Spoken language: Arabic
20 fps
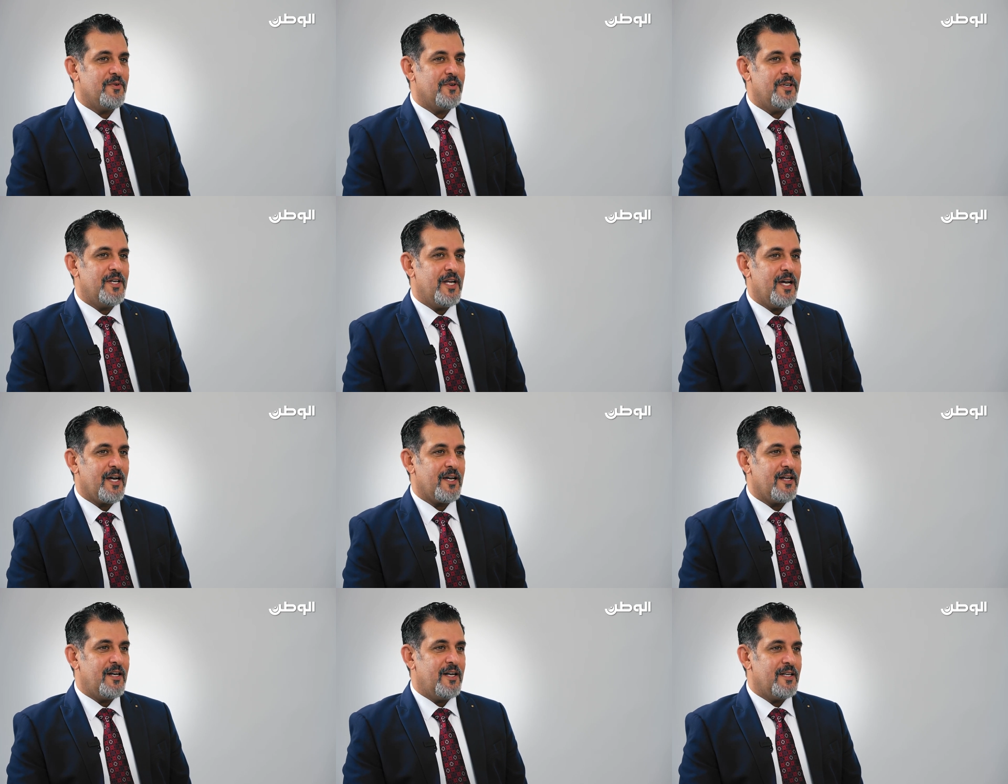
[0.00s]

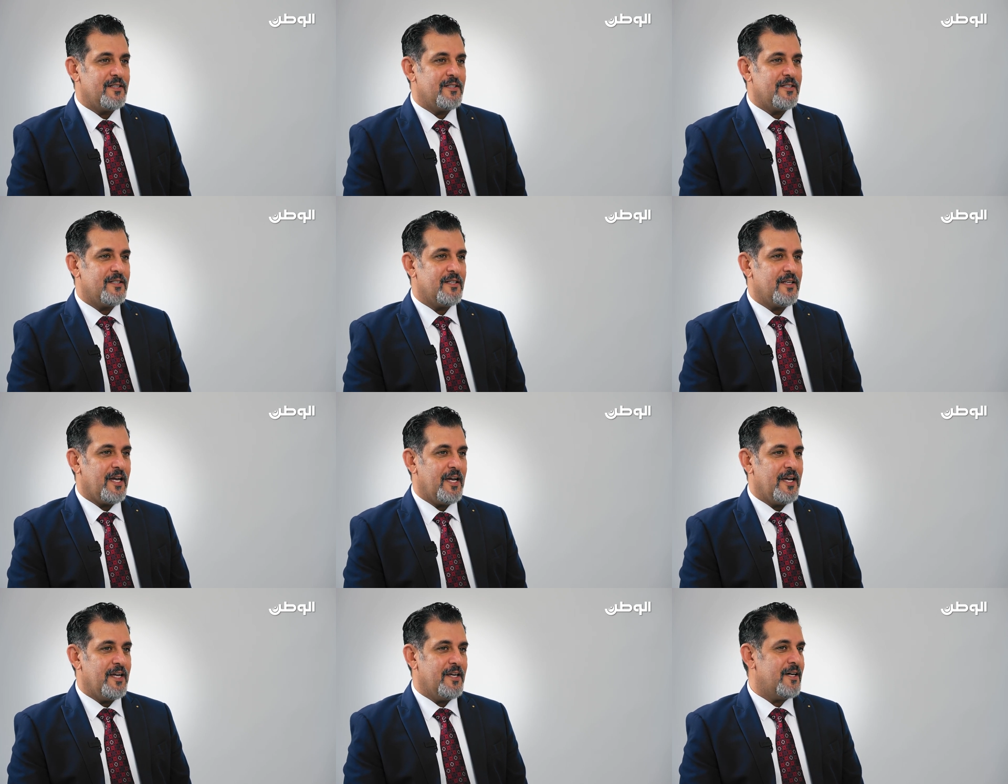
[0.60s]
نقله
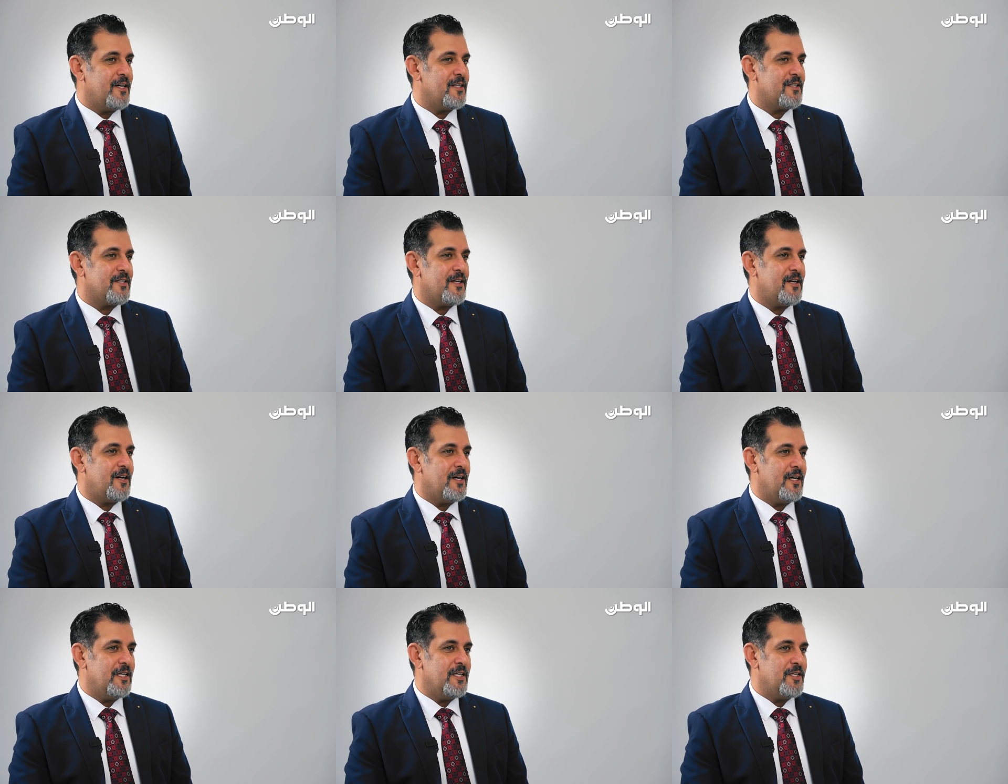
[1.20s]
حياه
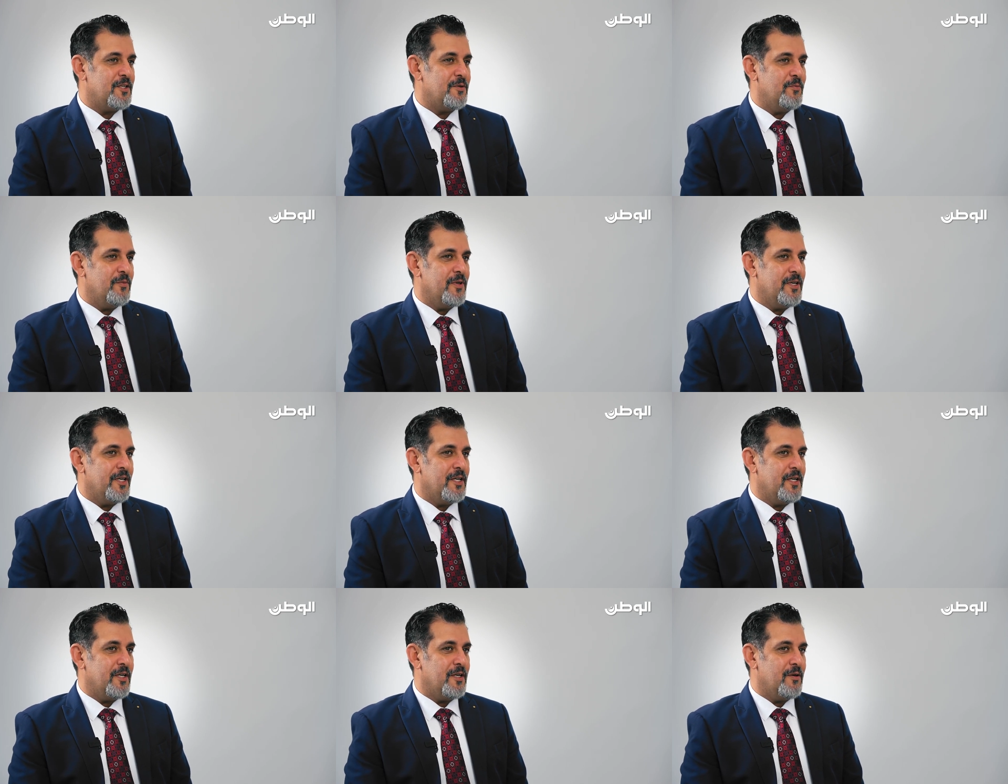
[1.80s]
خالد
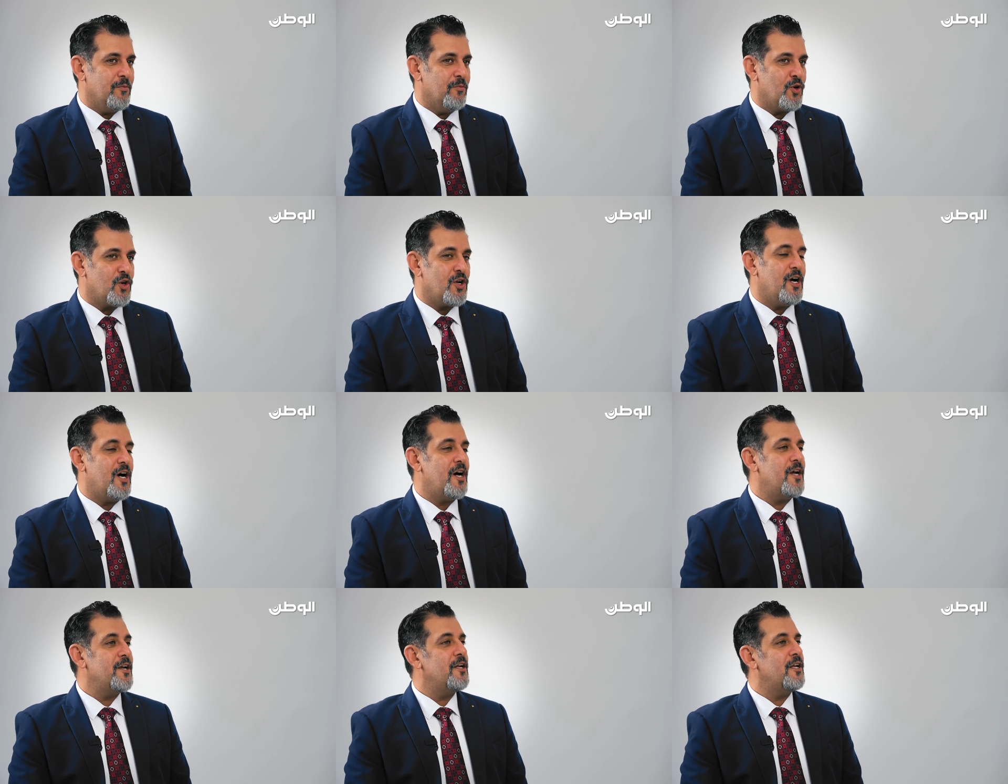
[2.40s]
من
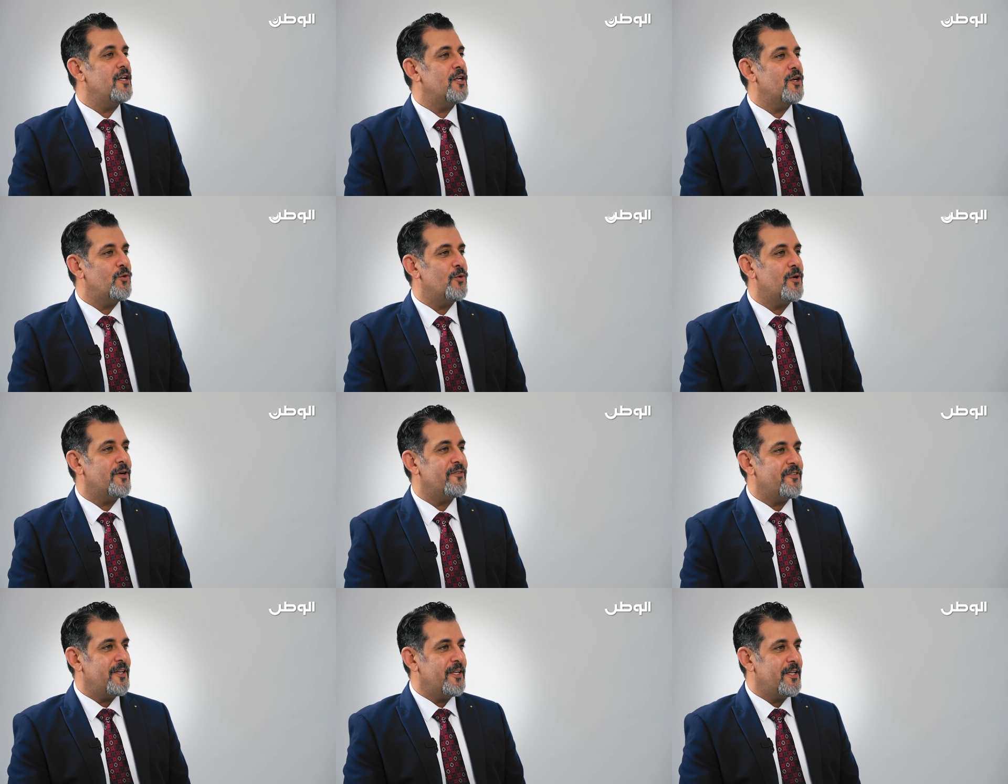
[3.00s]
المكان اللي
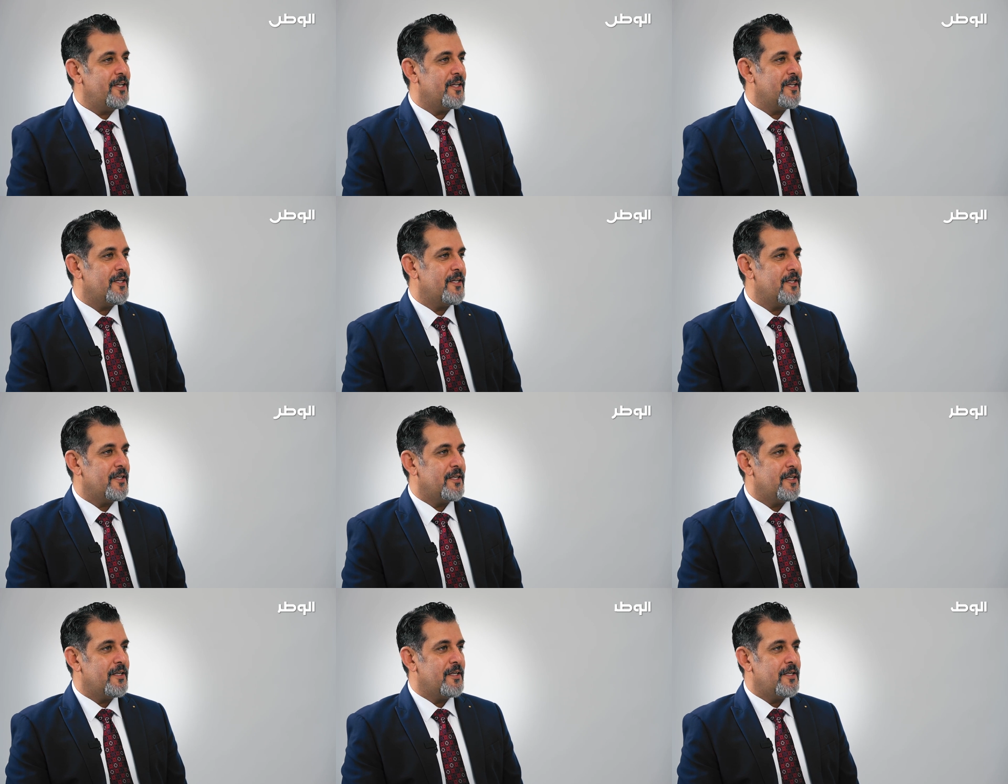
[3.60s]
هو فيه
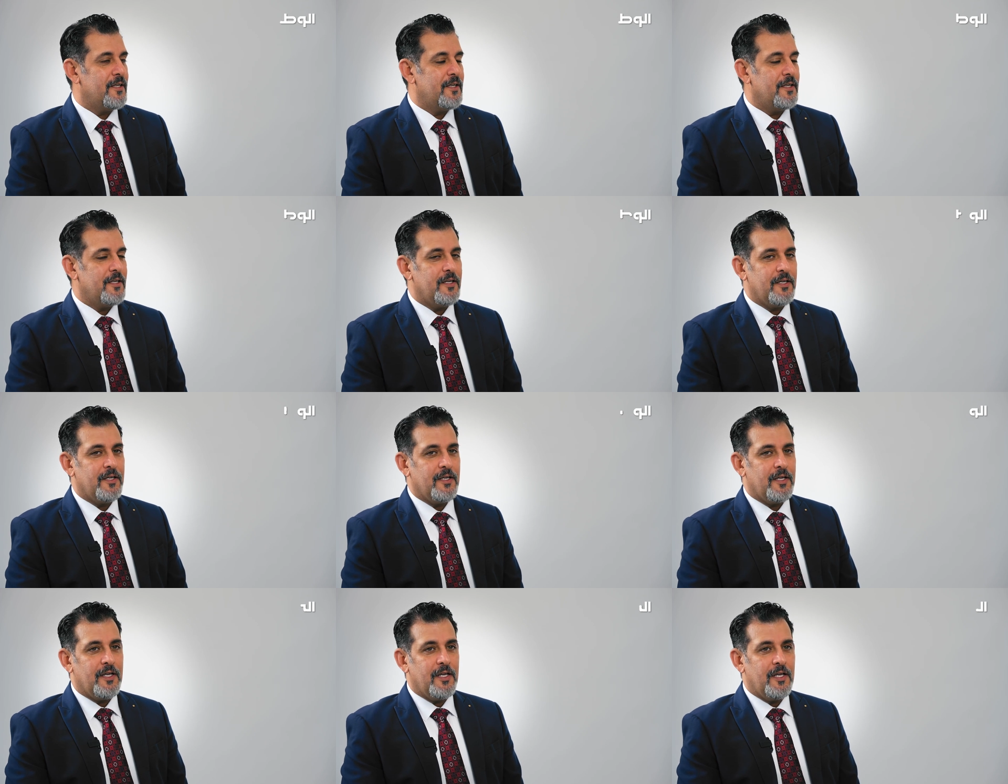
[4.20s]

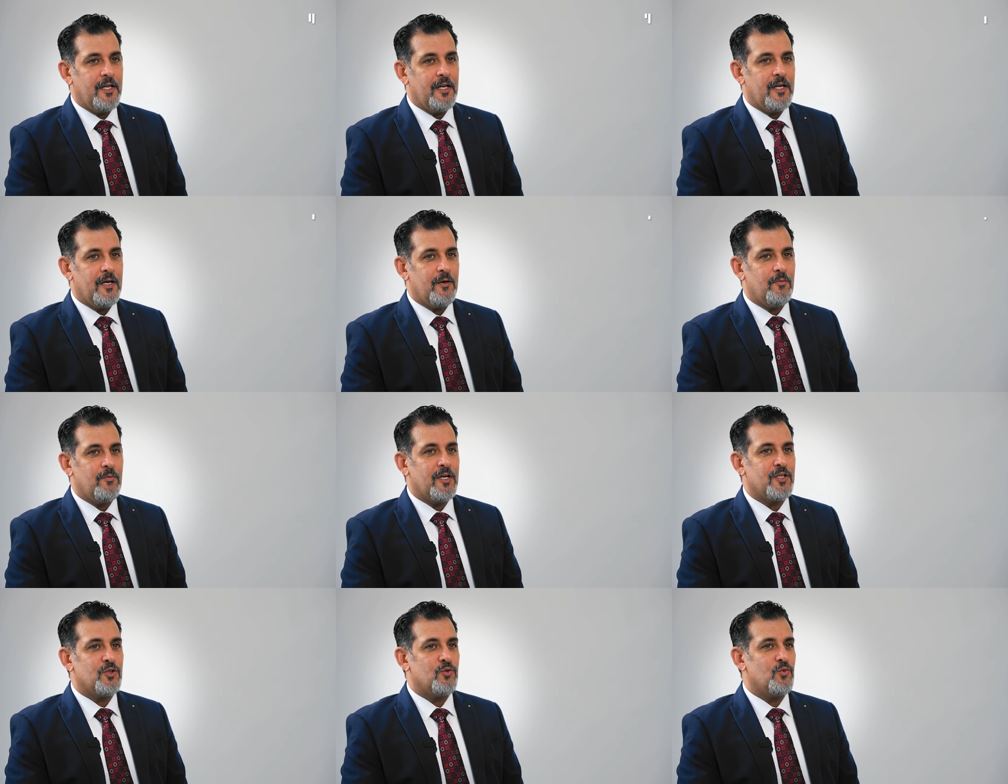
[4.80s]
الى
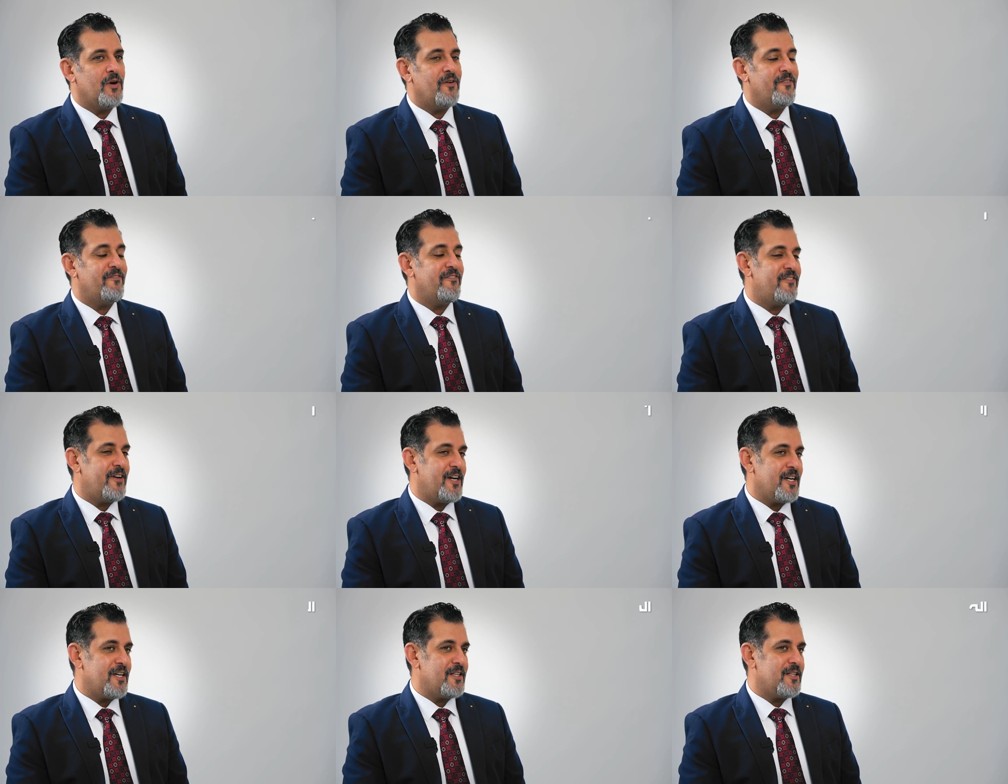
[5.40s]
ما
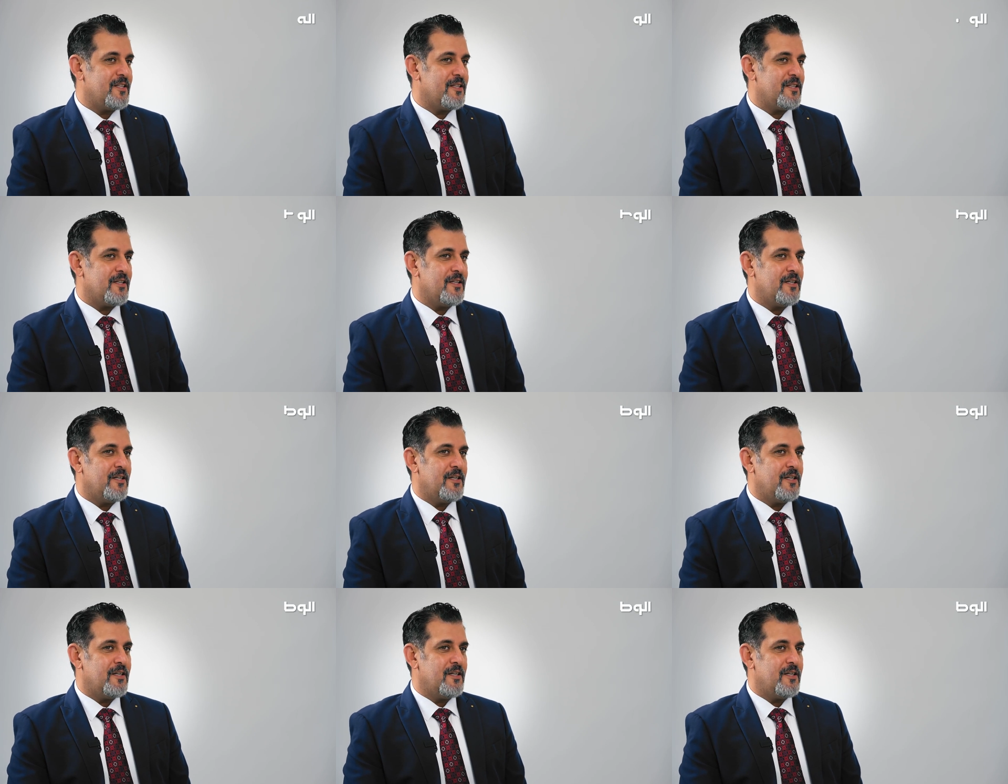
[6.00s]
توفقت